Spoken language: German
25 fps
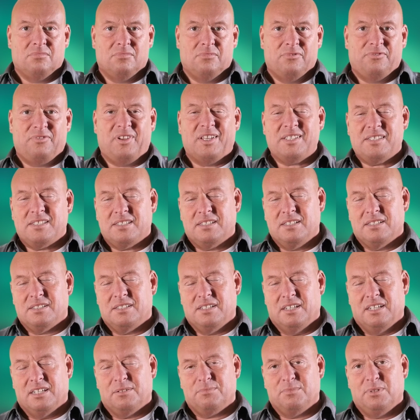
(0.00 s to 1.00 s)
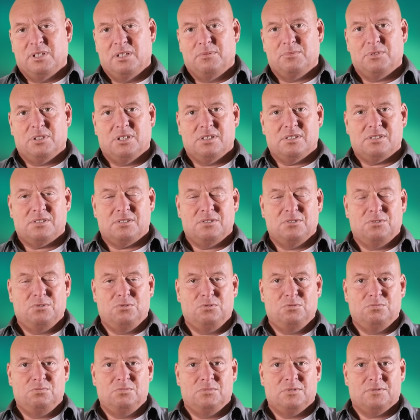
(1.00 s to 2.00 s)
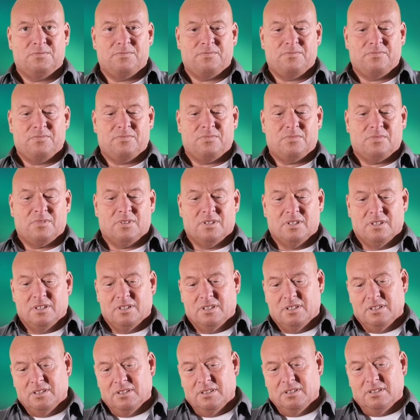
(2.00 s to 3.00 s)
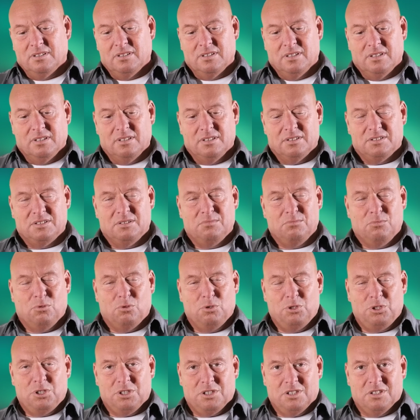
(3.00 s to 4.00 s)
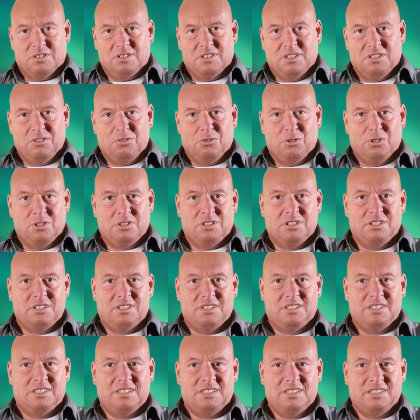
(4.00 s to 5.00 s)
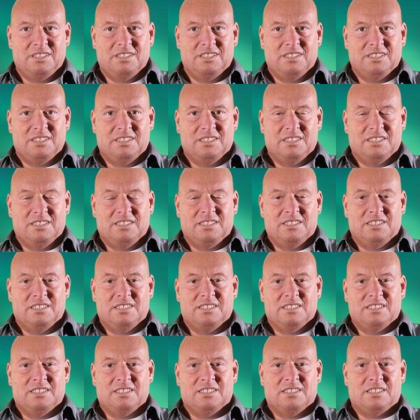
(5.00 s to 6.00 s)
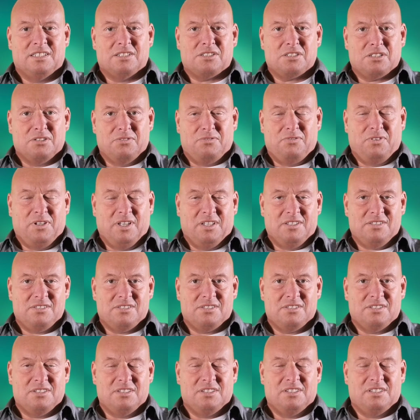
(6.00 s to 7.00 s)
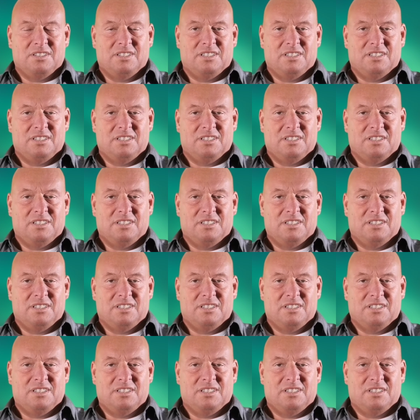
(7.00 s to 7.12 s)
Feste, sag ich mal, im Christentum. Symbolisch gesehen heute das Gefäß,